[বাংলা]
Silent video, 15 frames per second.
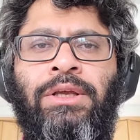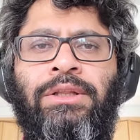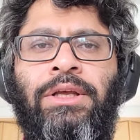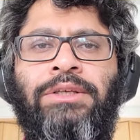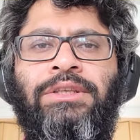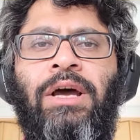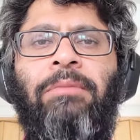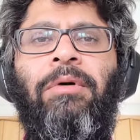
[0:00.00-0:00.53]

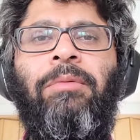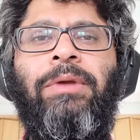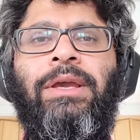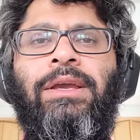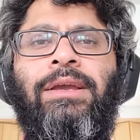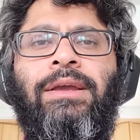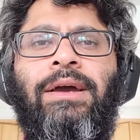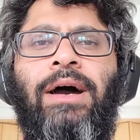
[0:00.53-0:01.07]
তাই
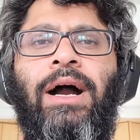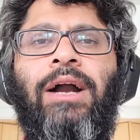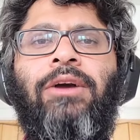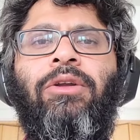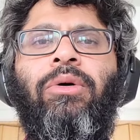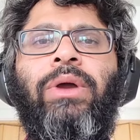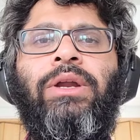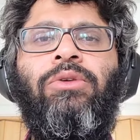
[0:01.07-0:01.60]
স্বাভাবিক
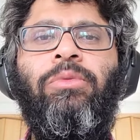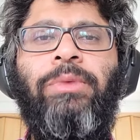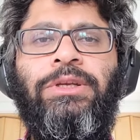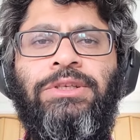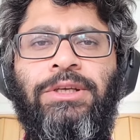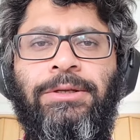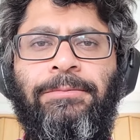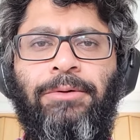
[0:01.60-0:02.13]
আগ্রহ একটু
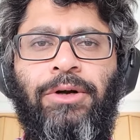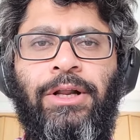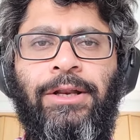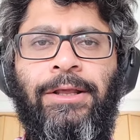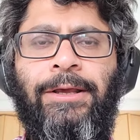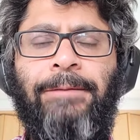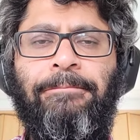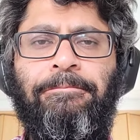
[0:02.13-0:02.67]
বেশি ওটা
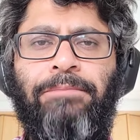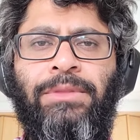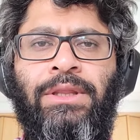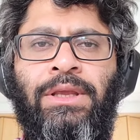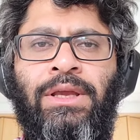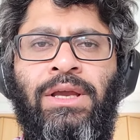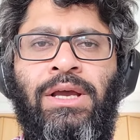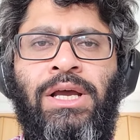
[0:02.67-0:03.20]
নিয়ে
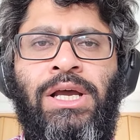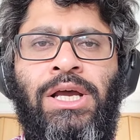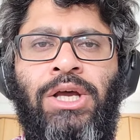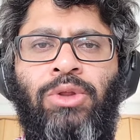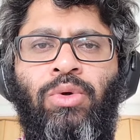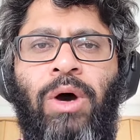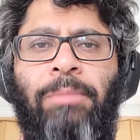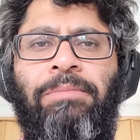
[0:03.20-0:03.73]

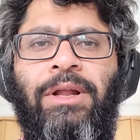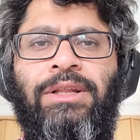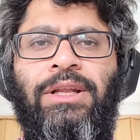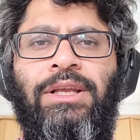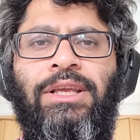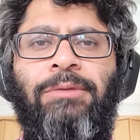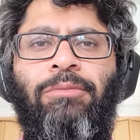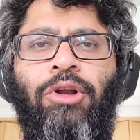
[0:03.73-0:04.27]
তো আপনাদের
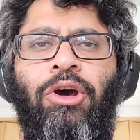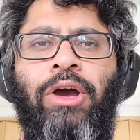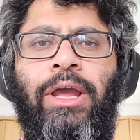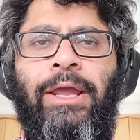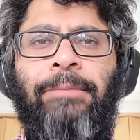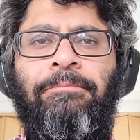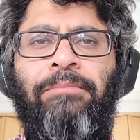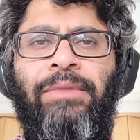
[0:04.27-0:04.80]
কি মনে
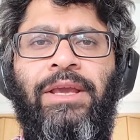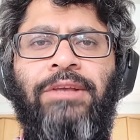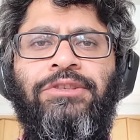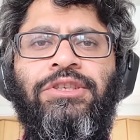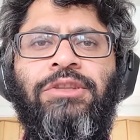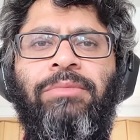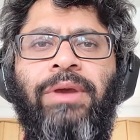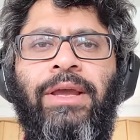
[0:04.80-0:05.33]
হয় কে
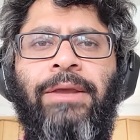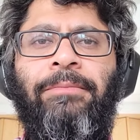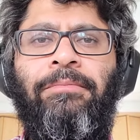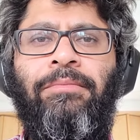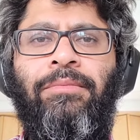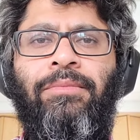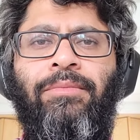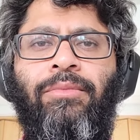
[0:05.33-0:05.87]
জিতবে
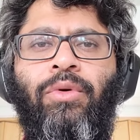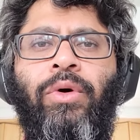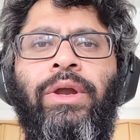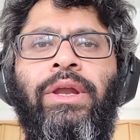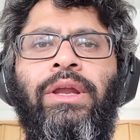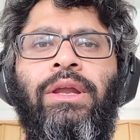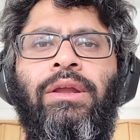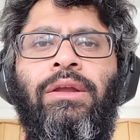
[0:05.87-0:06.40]

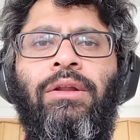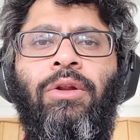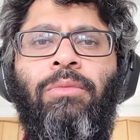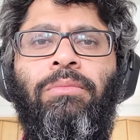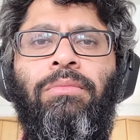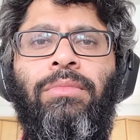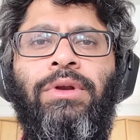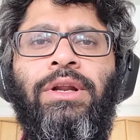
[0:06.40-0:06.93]
ওই
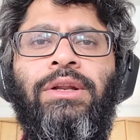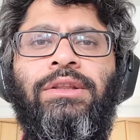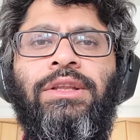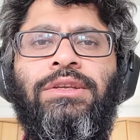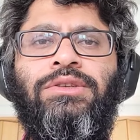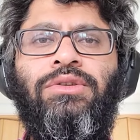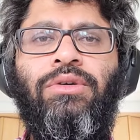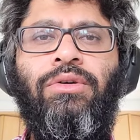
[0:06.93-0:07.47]

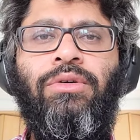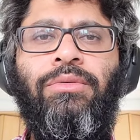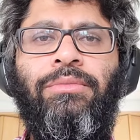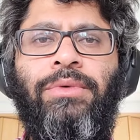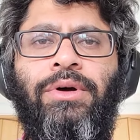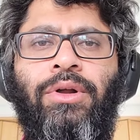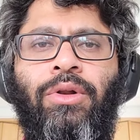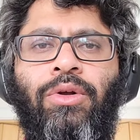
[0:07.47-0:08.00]
নির্দিষ্ট
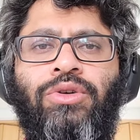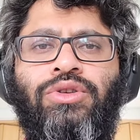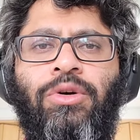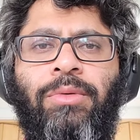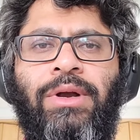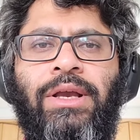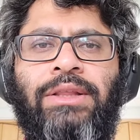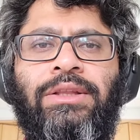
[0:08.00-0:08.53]

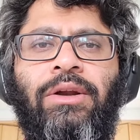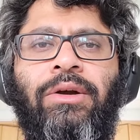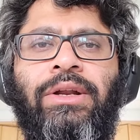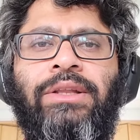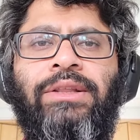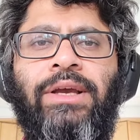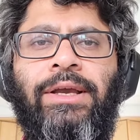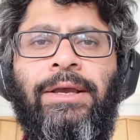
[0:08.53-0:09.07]
লোকসভা
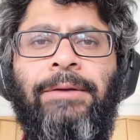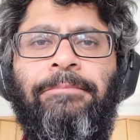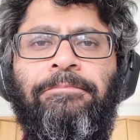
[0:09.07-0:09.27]
কেন্দ্রটি থেকে